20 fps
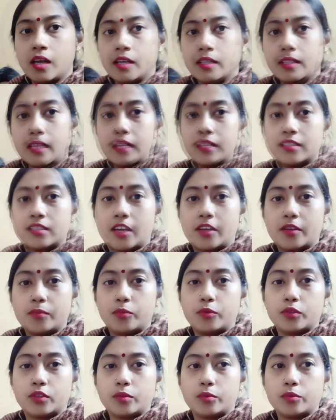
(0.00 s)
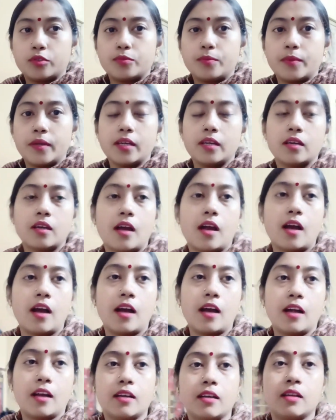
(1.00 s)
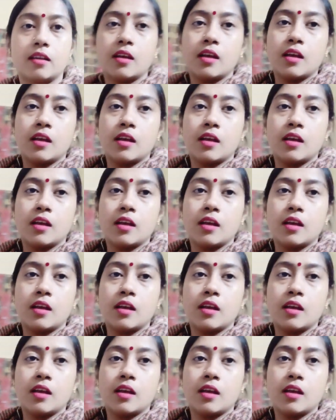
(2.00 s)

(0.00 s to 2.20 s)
আগে হ্যাঁ, সায়ন করতে বসবে আর